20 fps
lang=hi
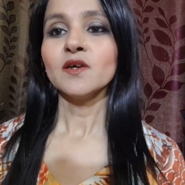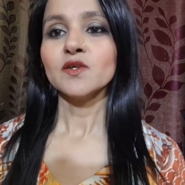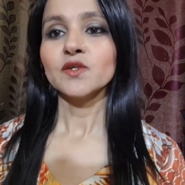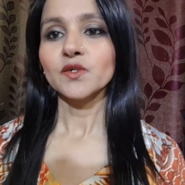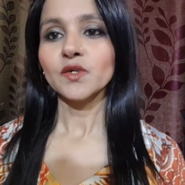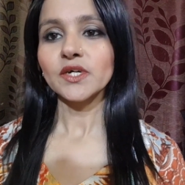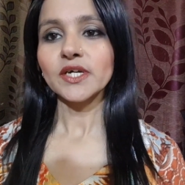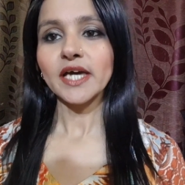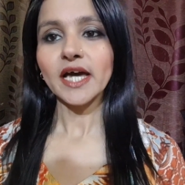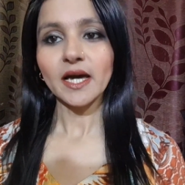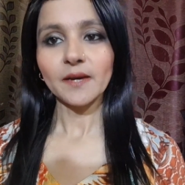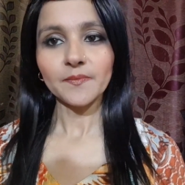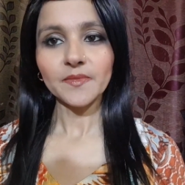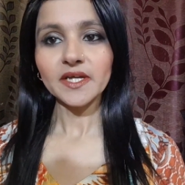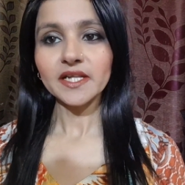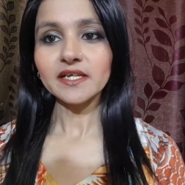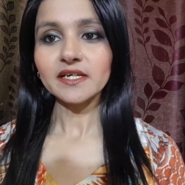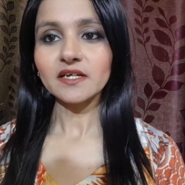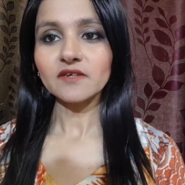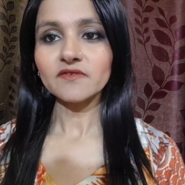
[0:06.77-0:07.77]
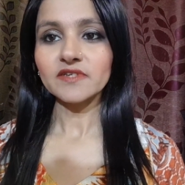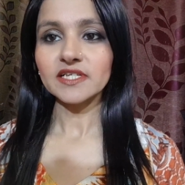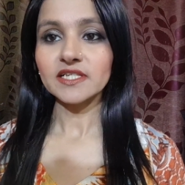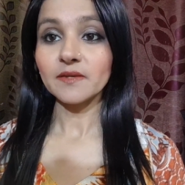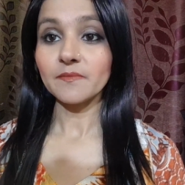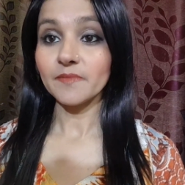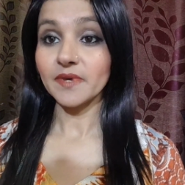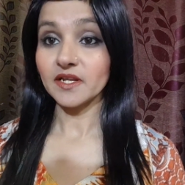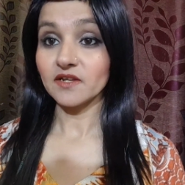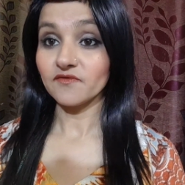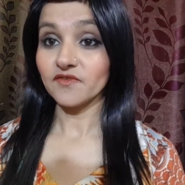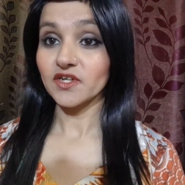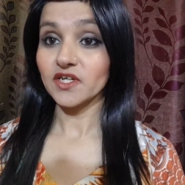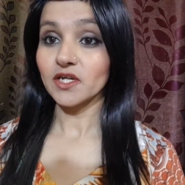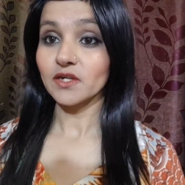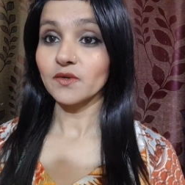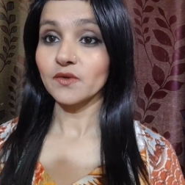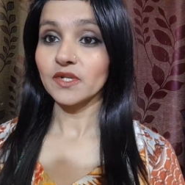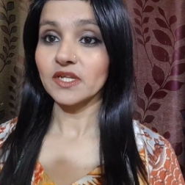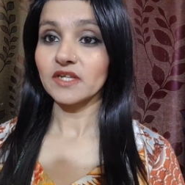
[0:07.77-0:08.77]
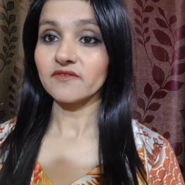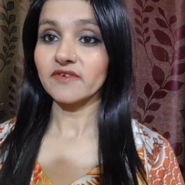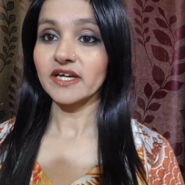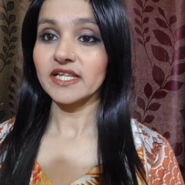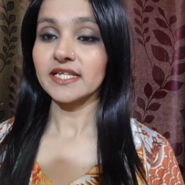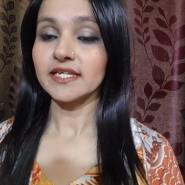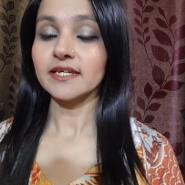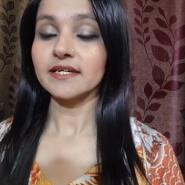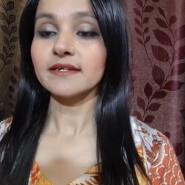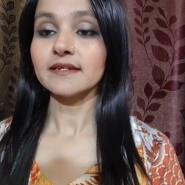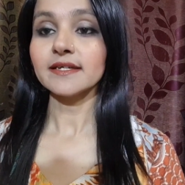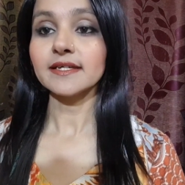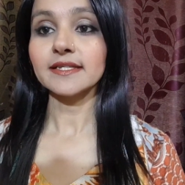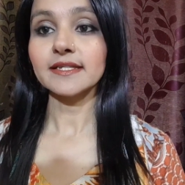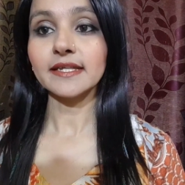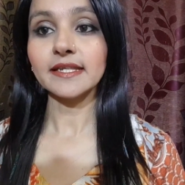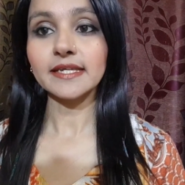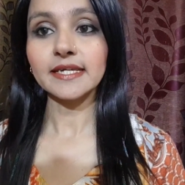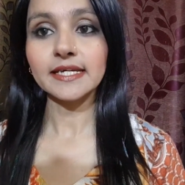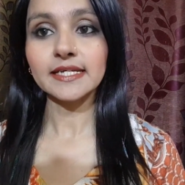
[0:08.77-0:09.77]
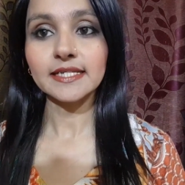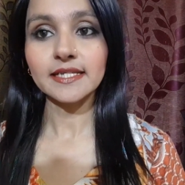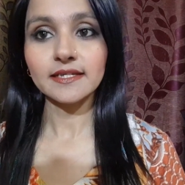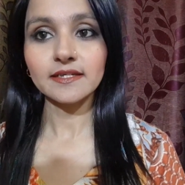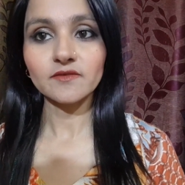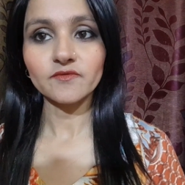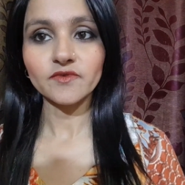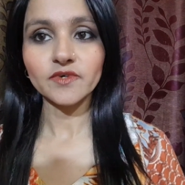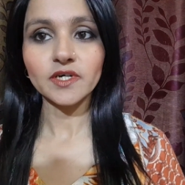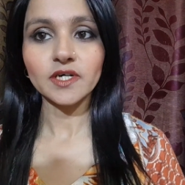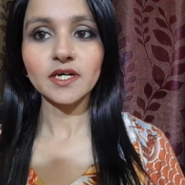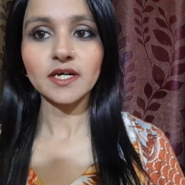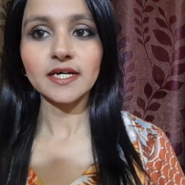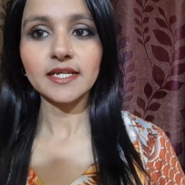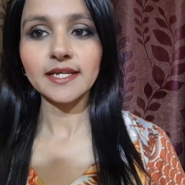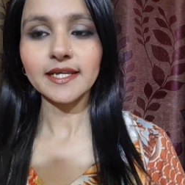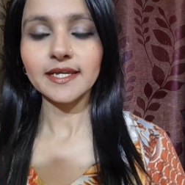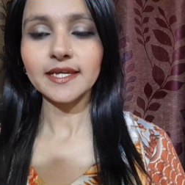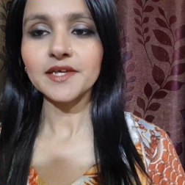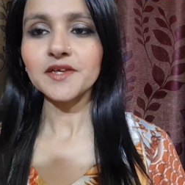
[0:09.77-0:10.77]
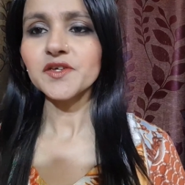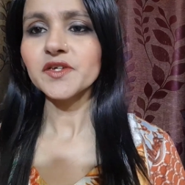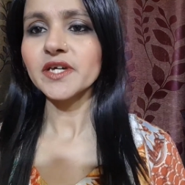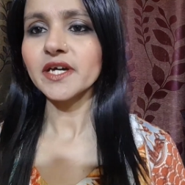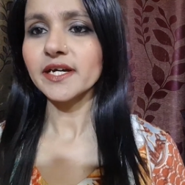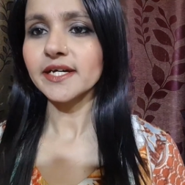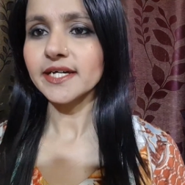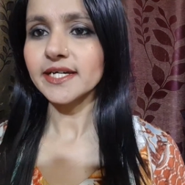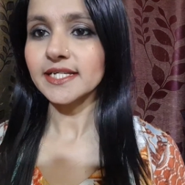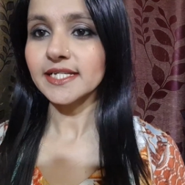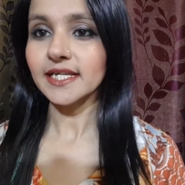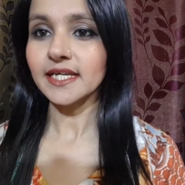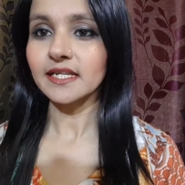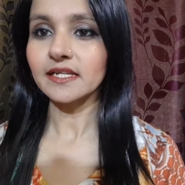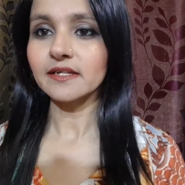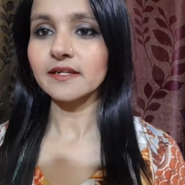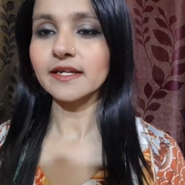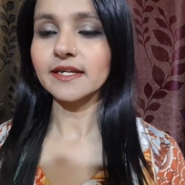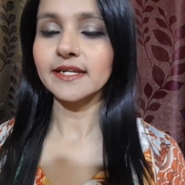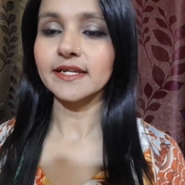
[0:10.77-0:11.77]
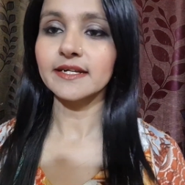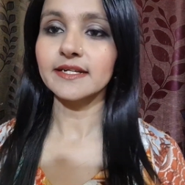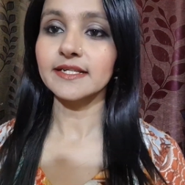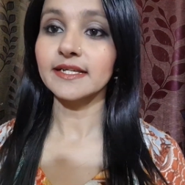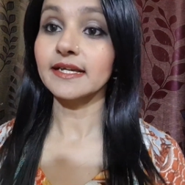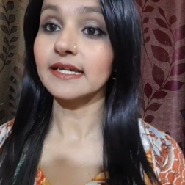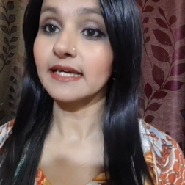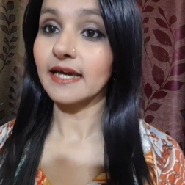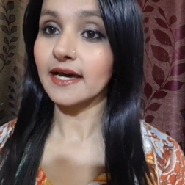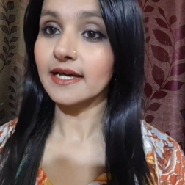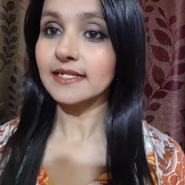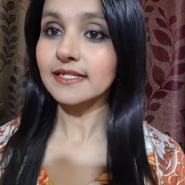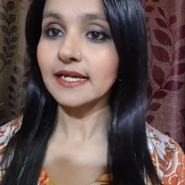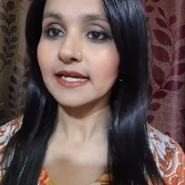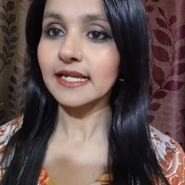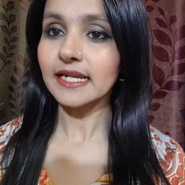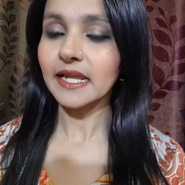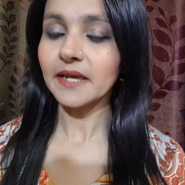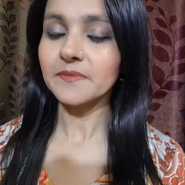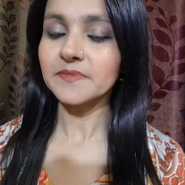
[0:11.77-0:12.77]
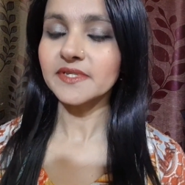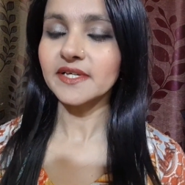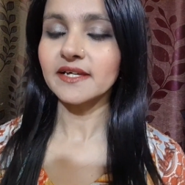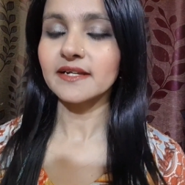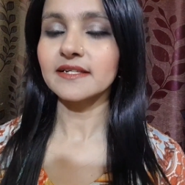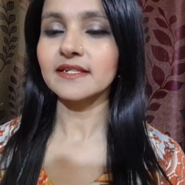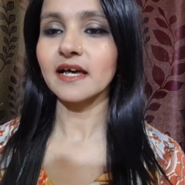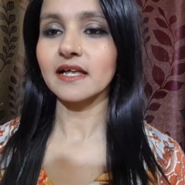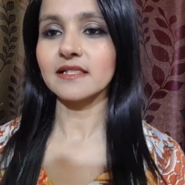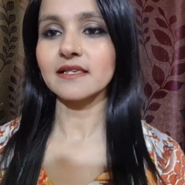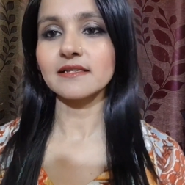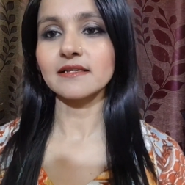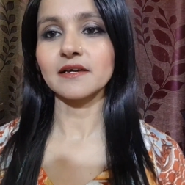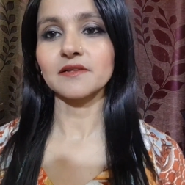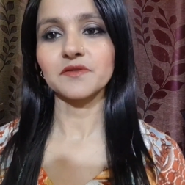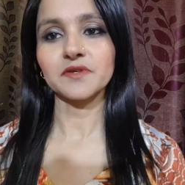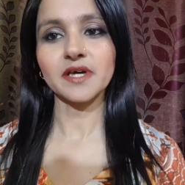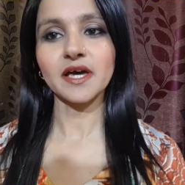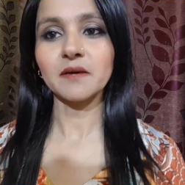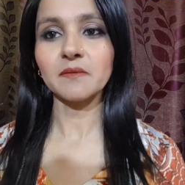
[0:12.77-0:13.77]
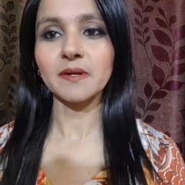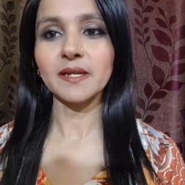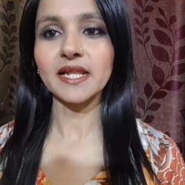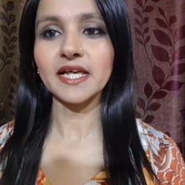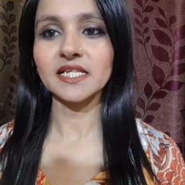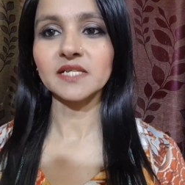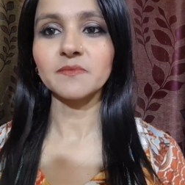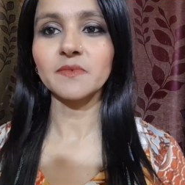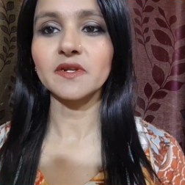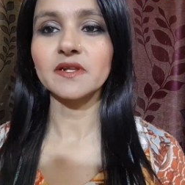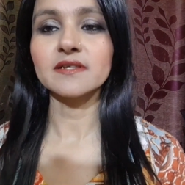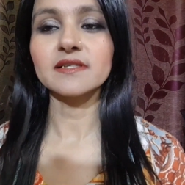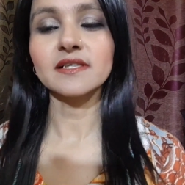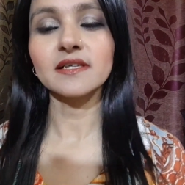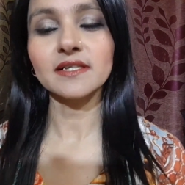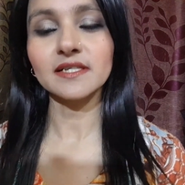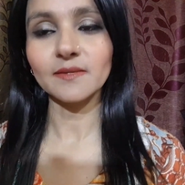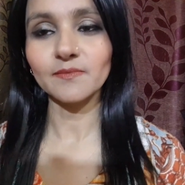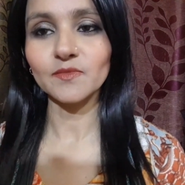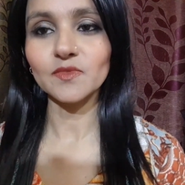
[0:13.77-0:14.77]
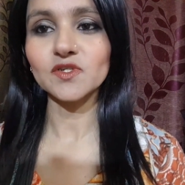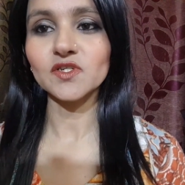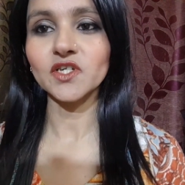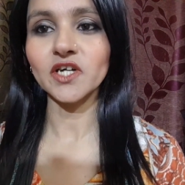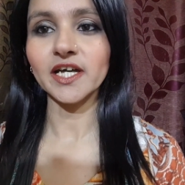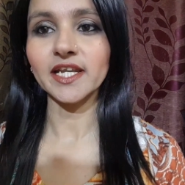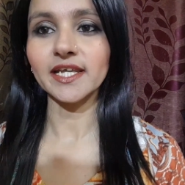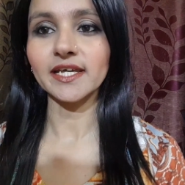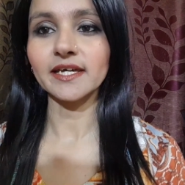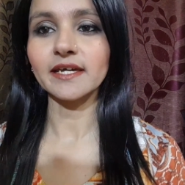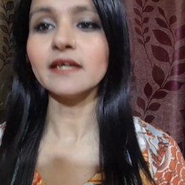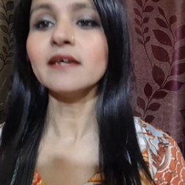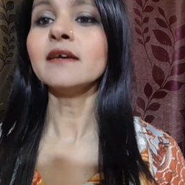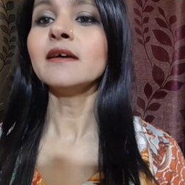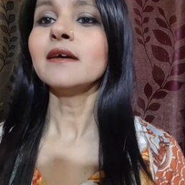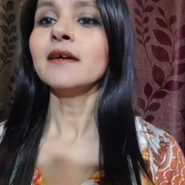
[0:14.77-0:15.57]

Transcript: जो कि आपके लिए काफ़ी ज़्यादा बेनिफिशियल होने वाली है किस तरीके से ये वर्क करेगी क्या क्या इसके इंग्रेडिएंट्स हैं क्या इसके क्लेम्स हैं एंड साथ ही साथ क्या मेरा एक्सपीरियंस है सब कुछ जानेंगे